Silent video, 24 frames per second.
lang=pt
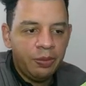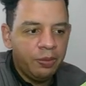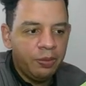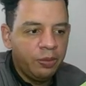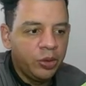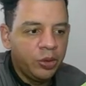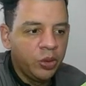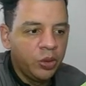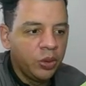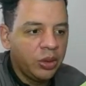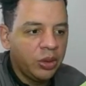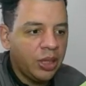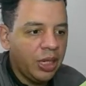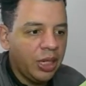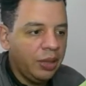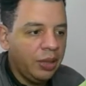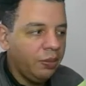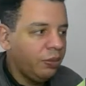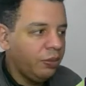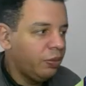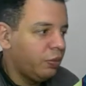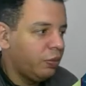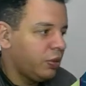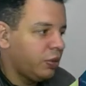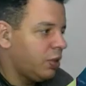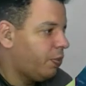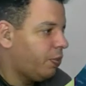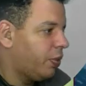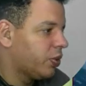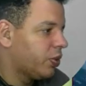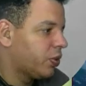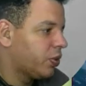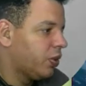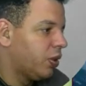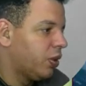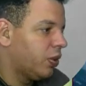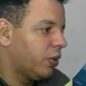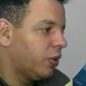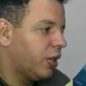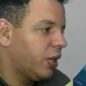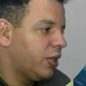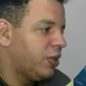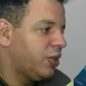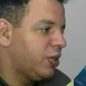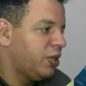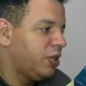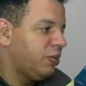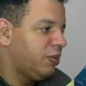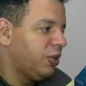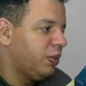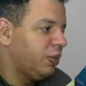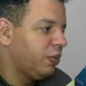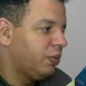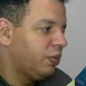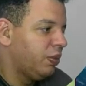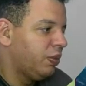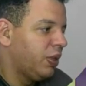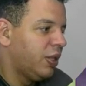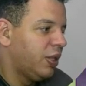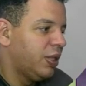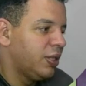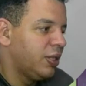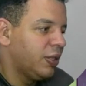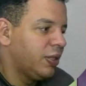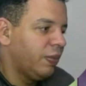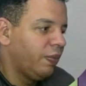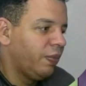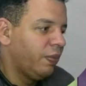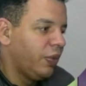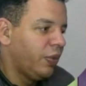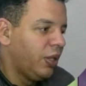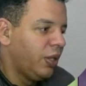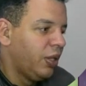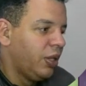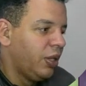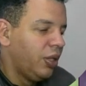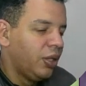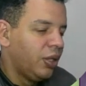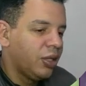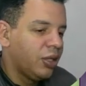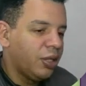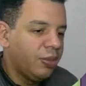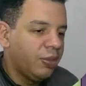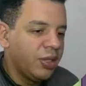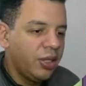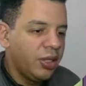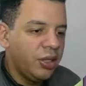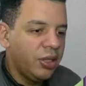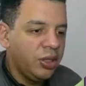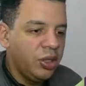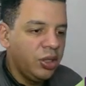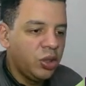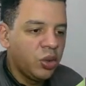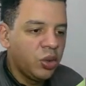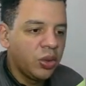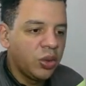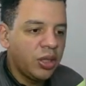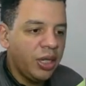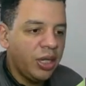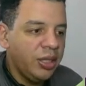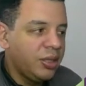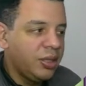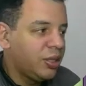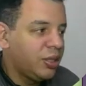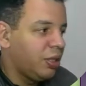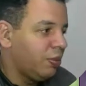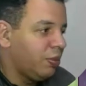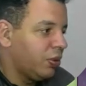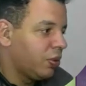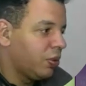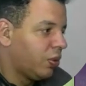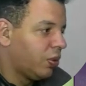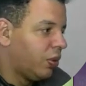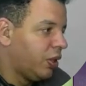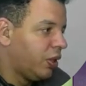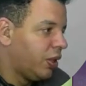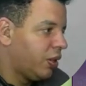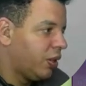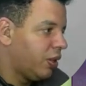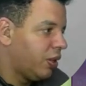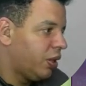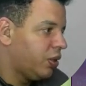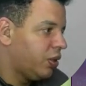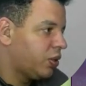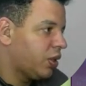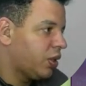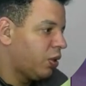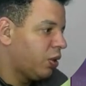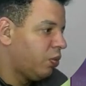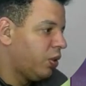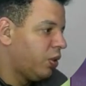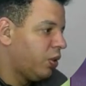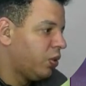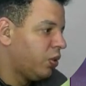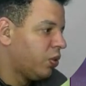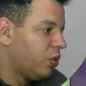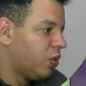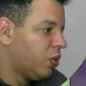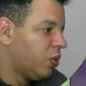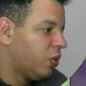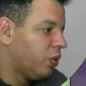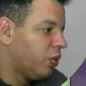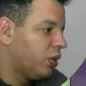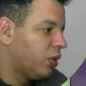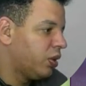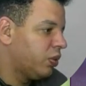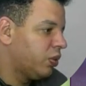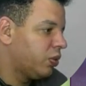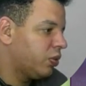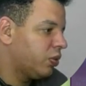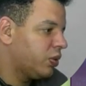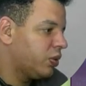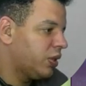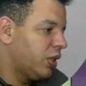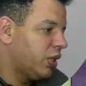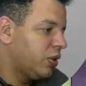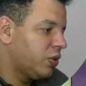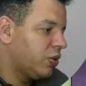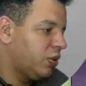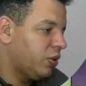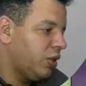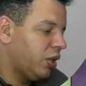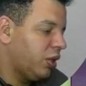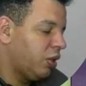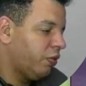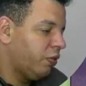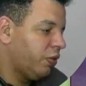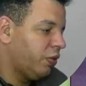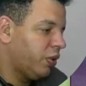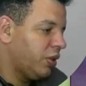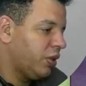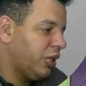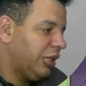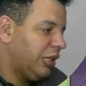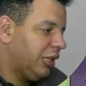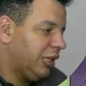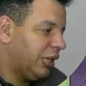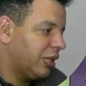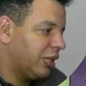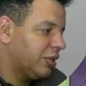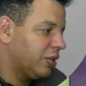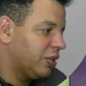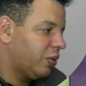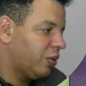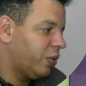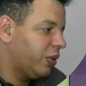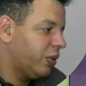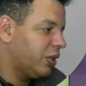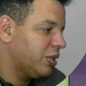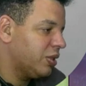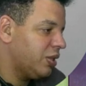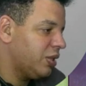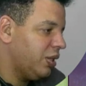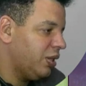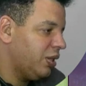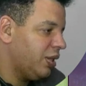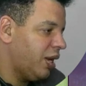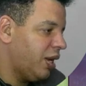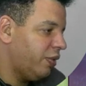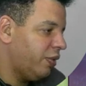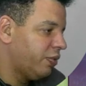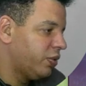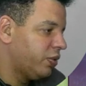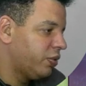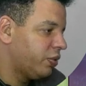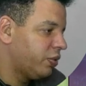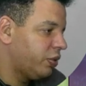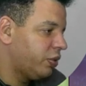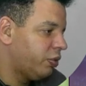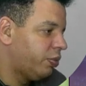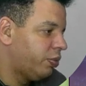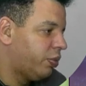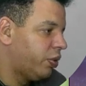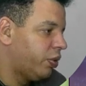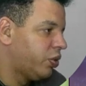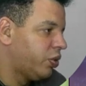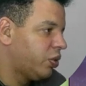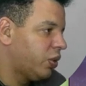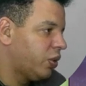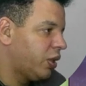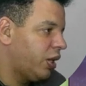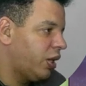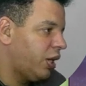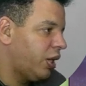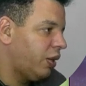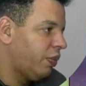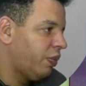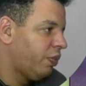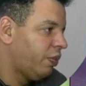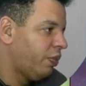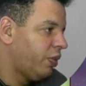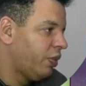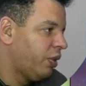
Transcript: chutar você pode escolher qualquer time, beleza? Tá mandando a gente chutar em cima do goleiro, né? Chutar no meio do gol. Então, selecionei aqui o valor da entrada 50 centavos por jogar.